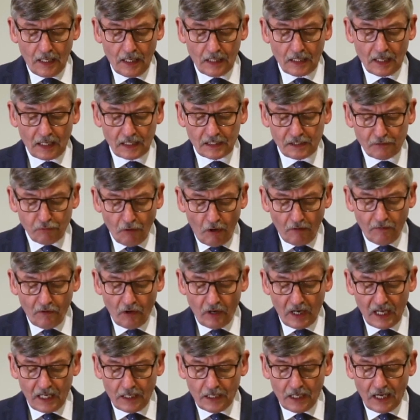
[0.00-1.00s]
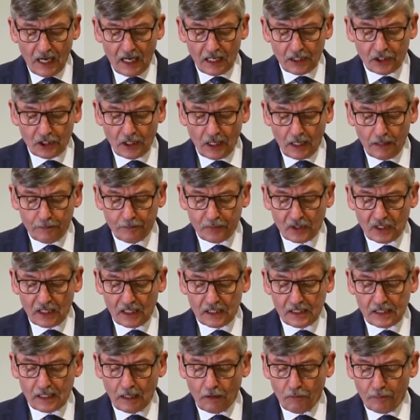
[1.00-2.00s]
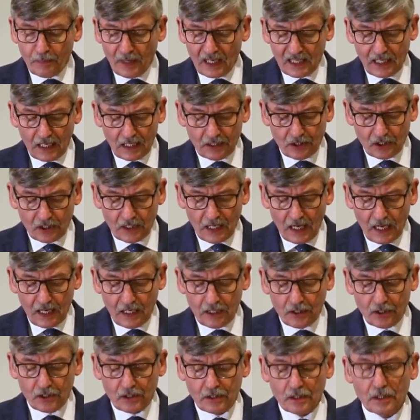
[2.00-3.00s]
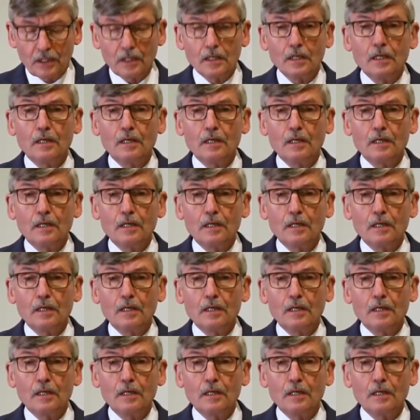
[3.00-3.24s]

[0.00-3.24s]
Na słowo Eliasza przestał padać deszcz